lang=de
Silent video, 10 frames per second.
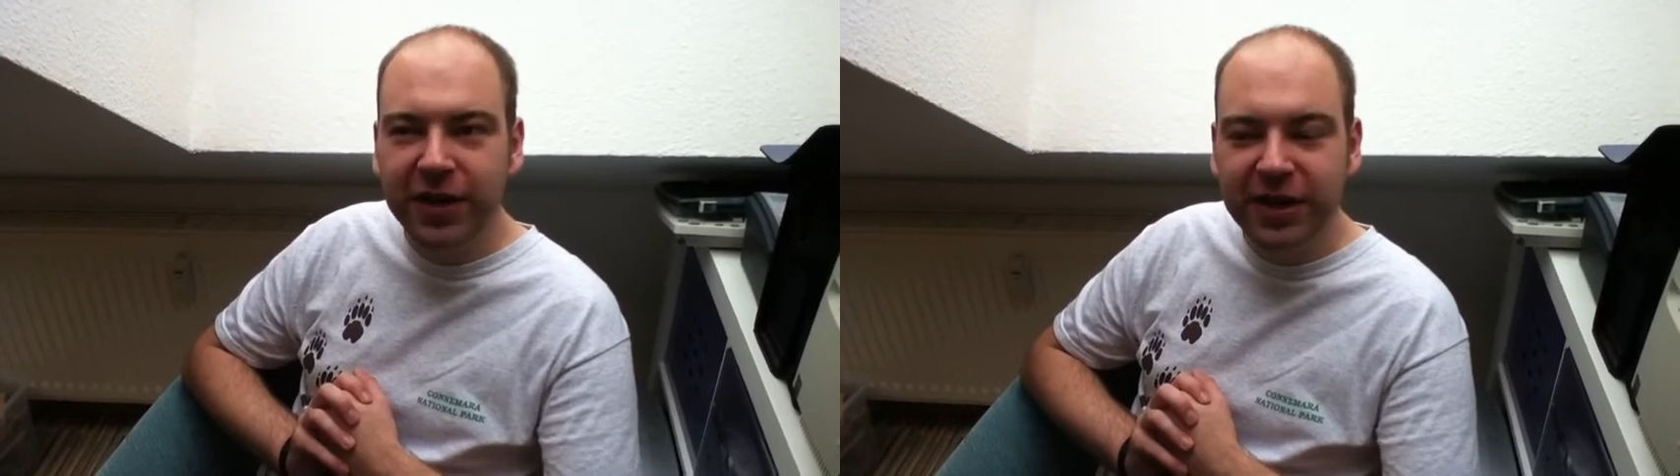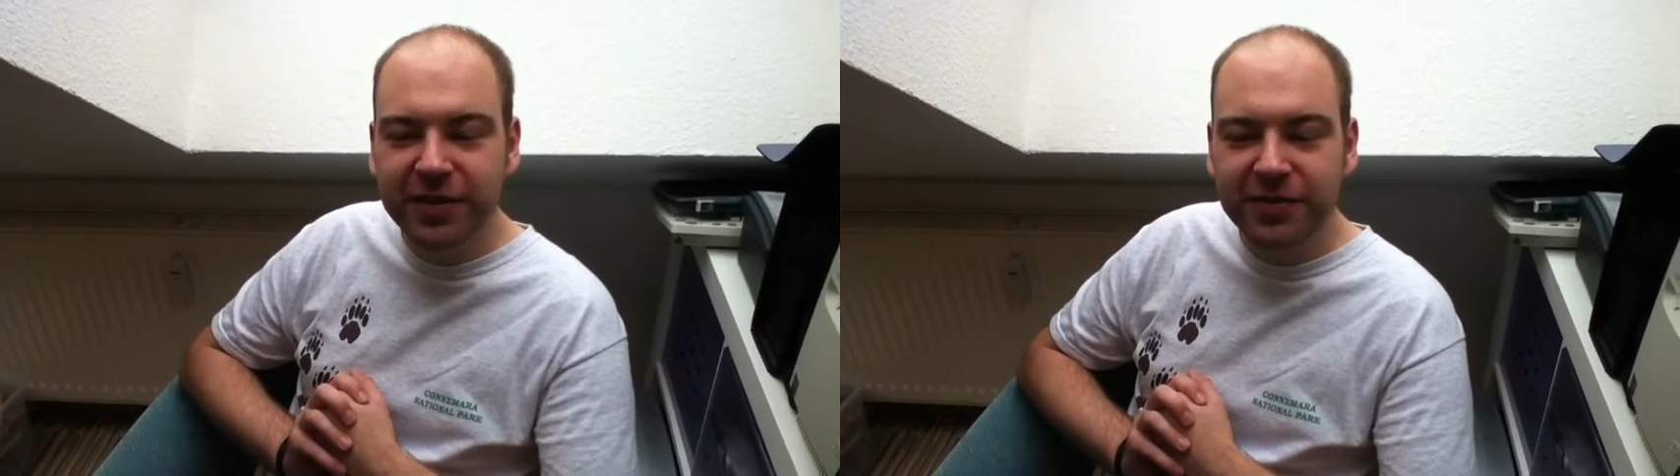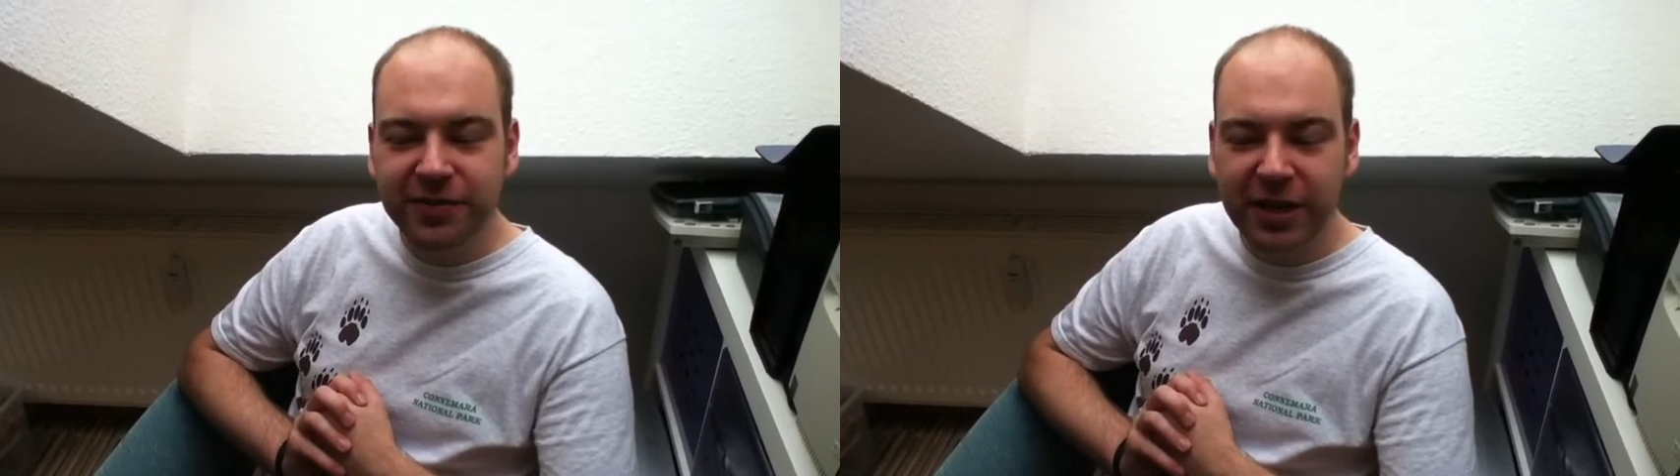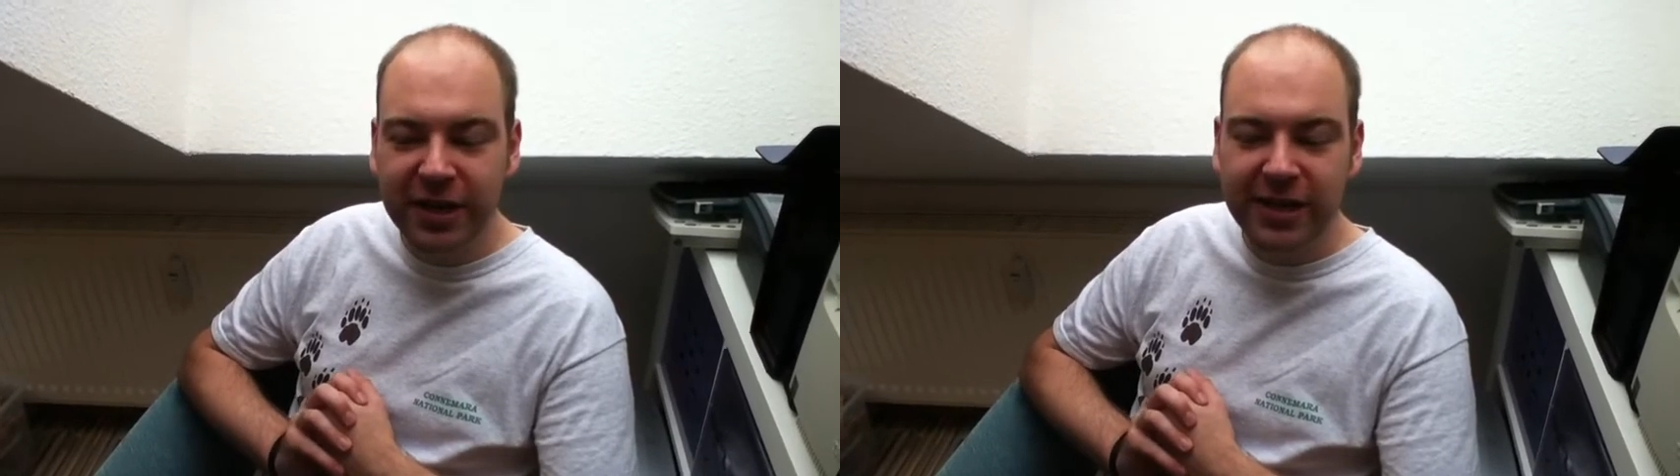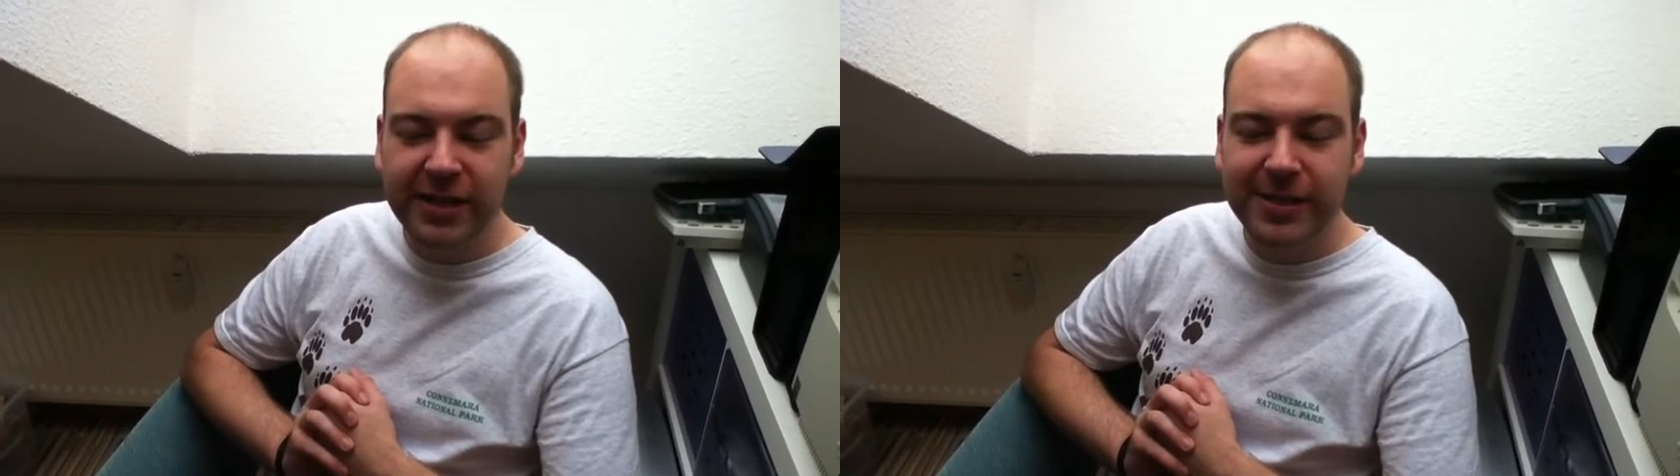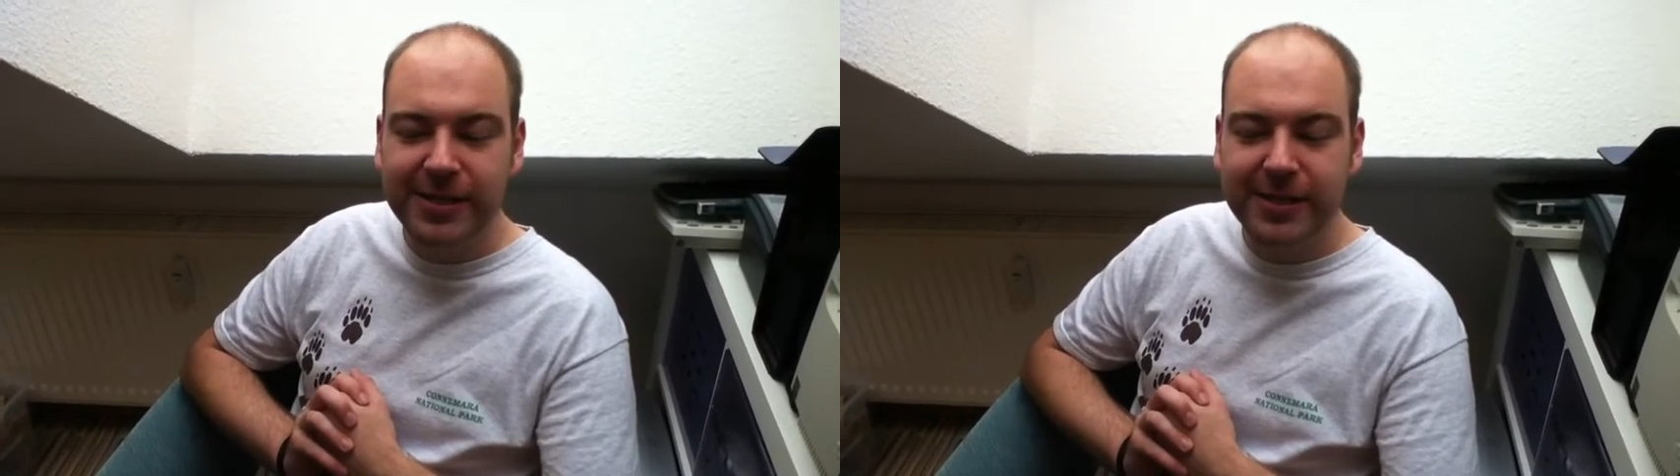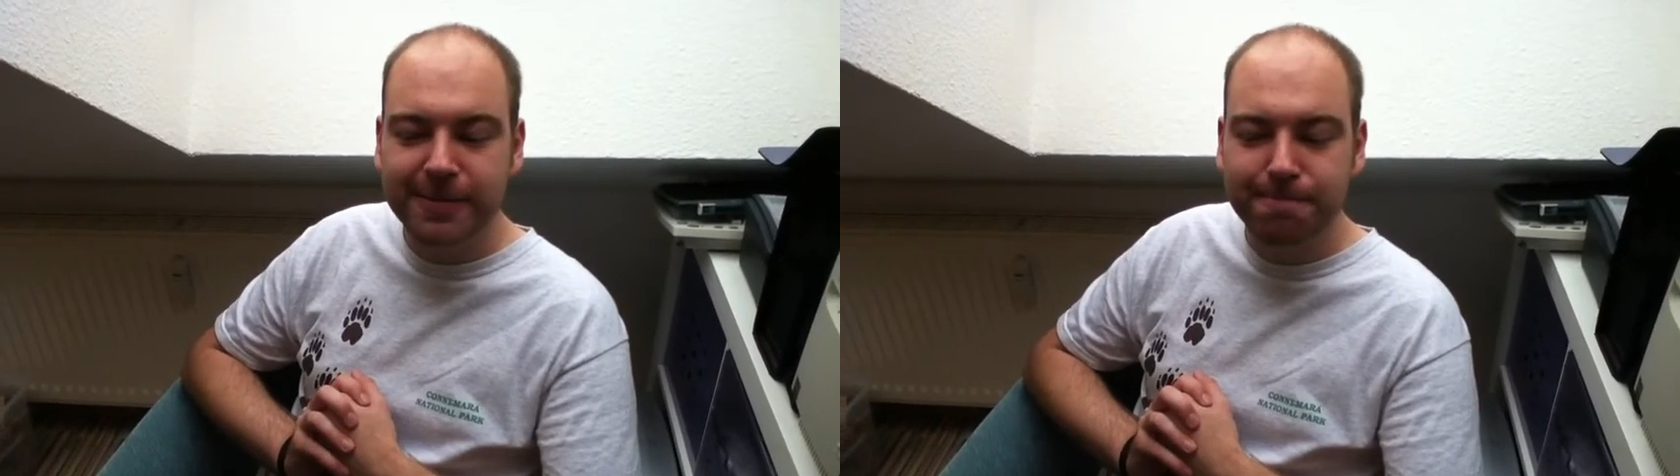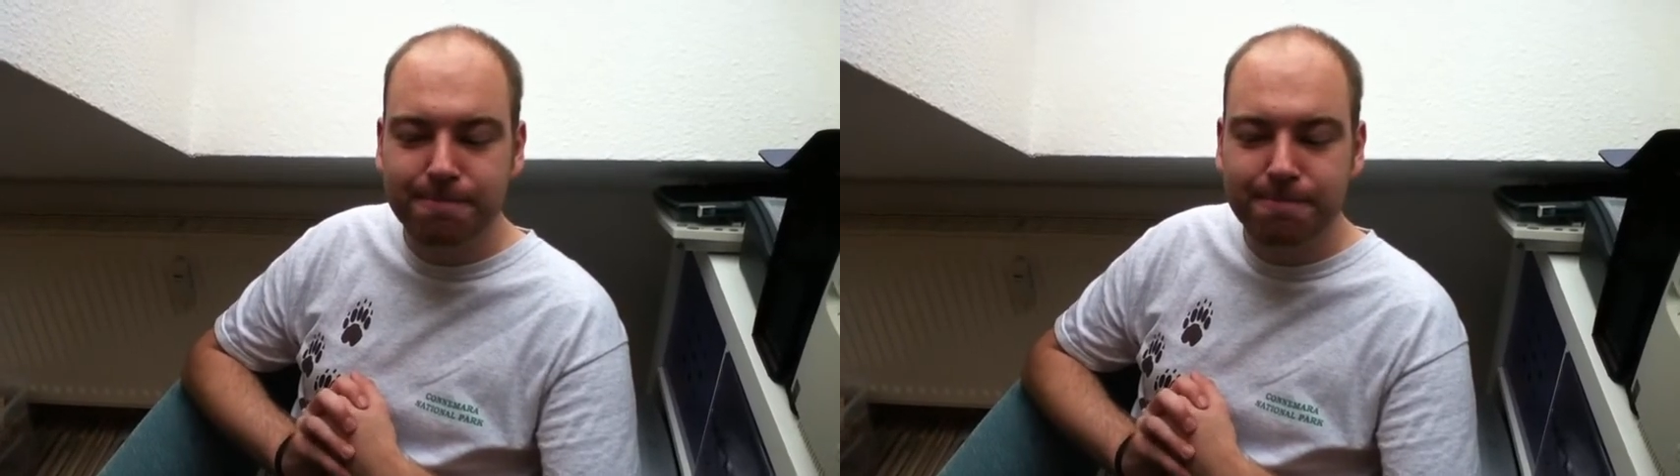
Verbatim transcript: jeden Fall,